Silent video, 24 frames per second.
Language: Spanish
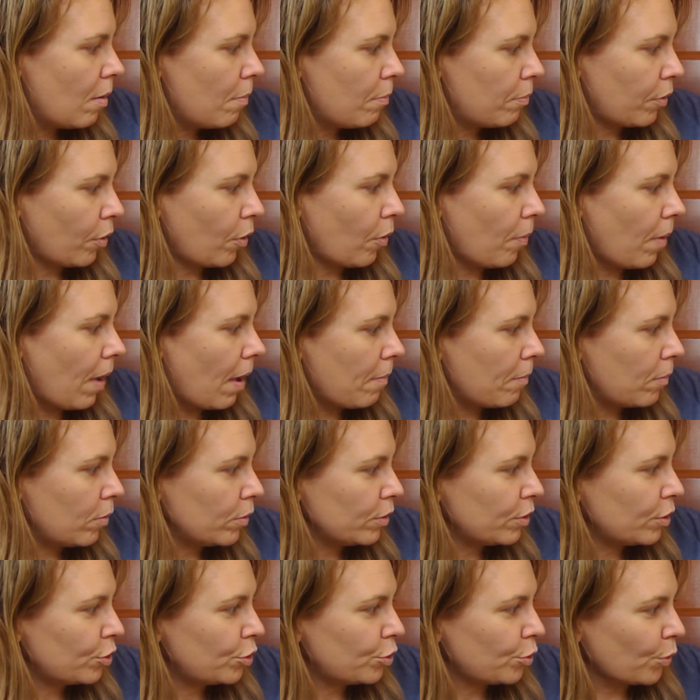
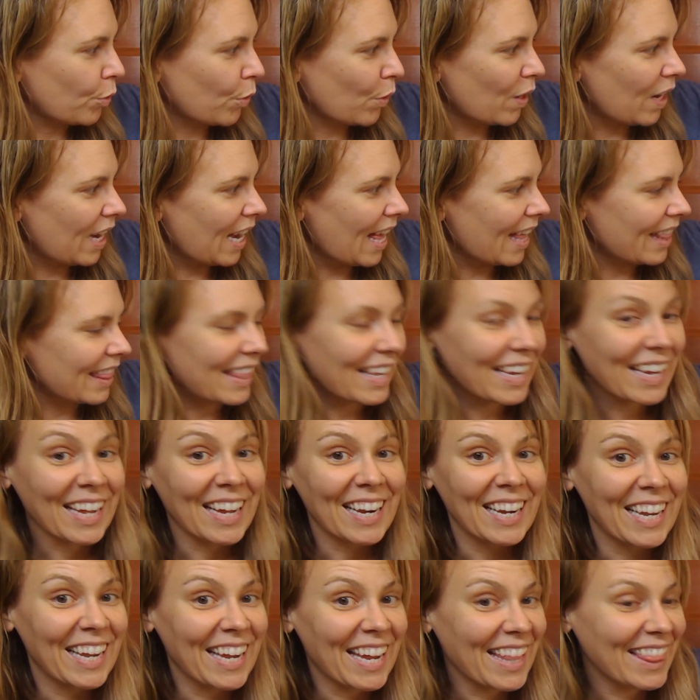Probamos chocolate
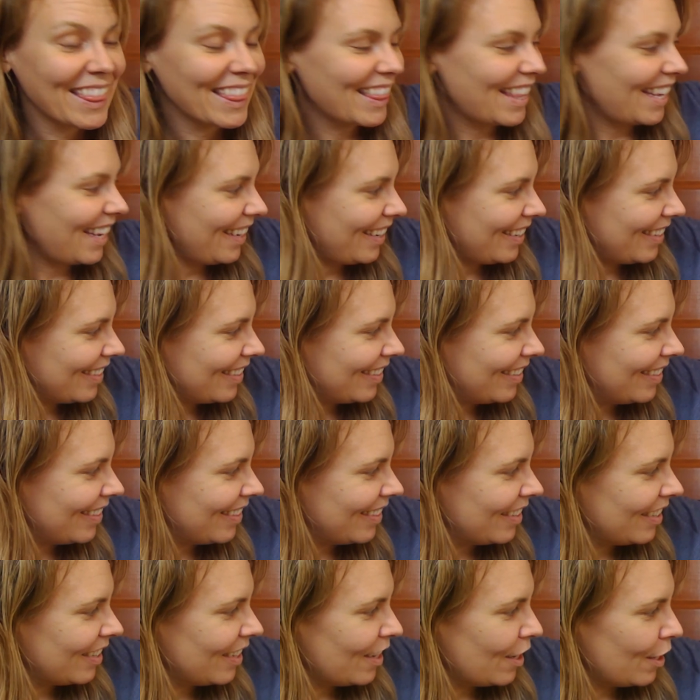caliente,
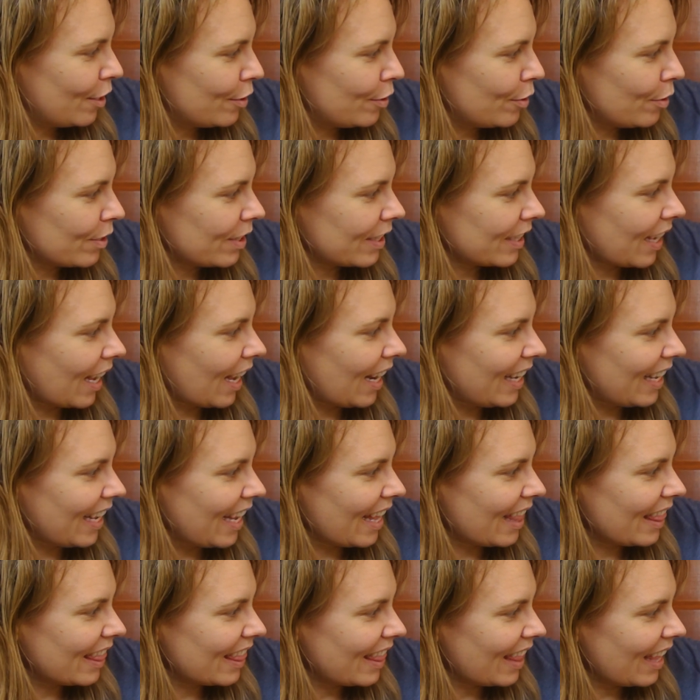nos
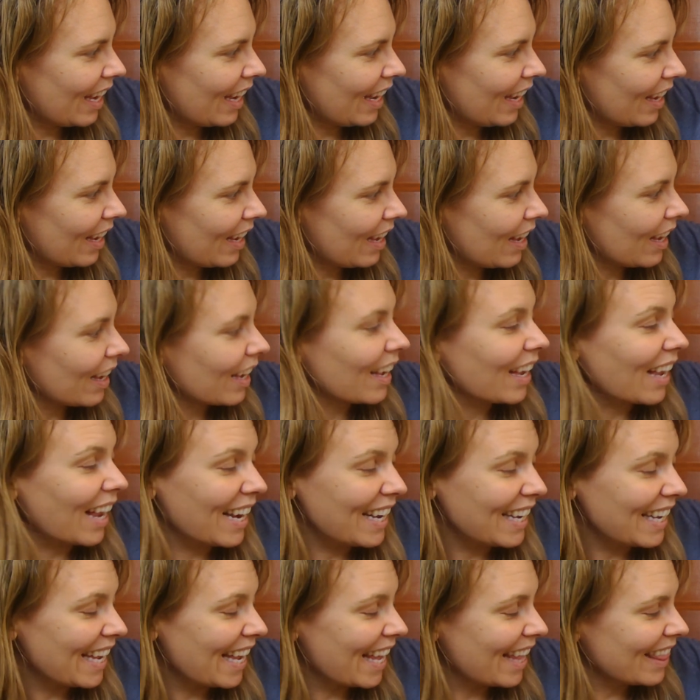caliente
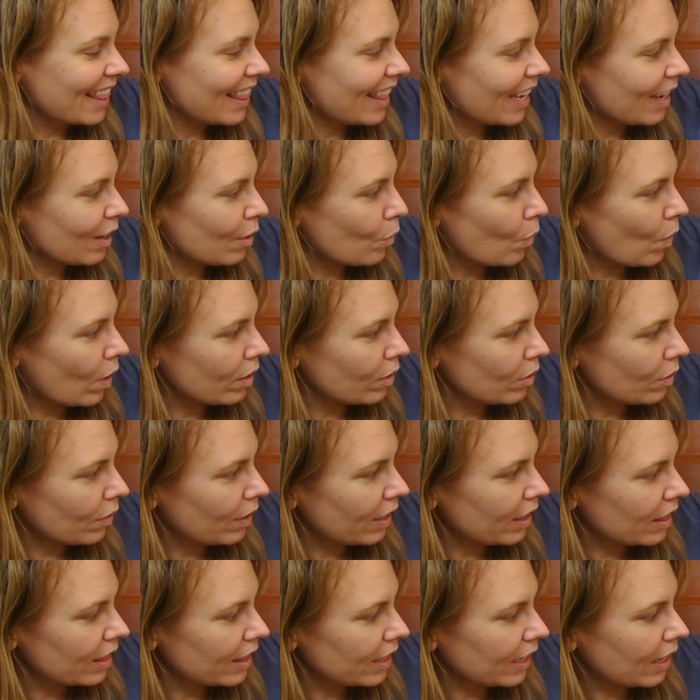Calienta cuando
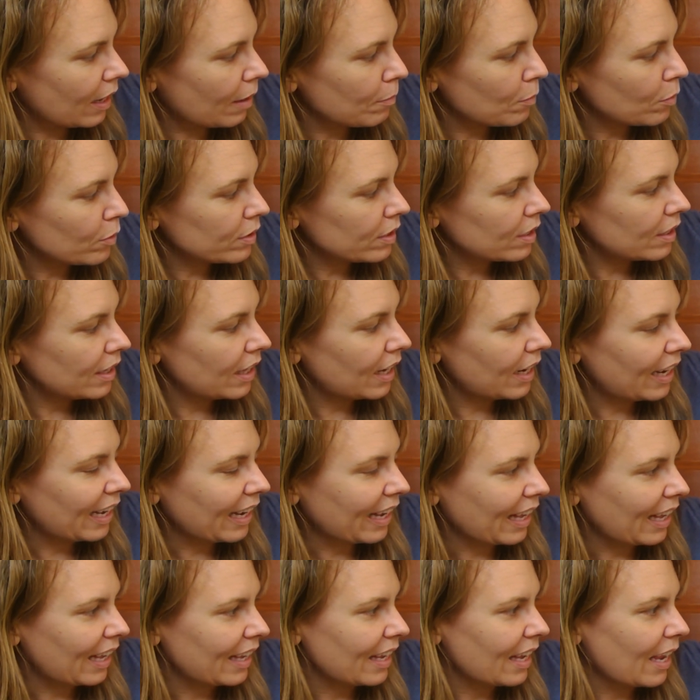entramos de la
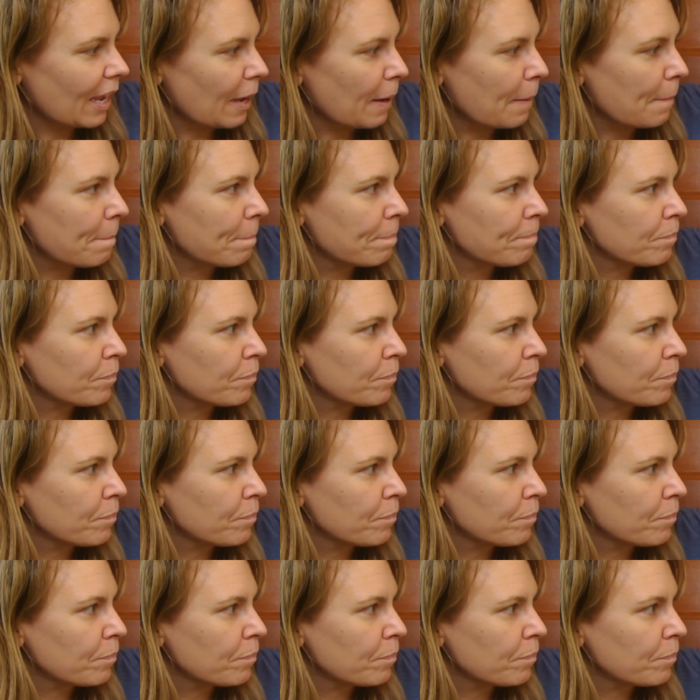calle.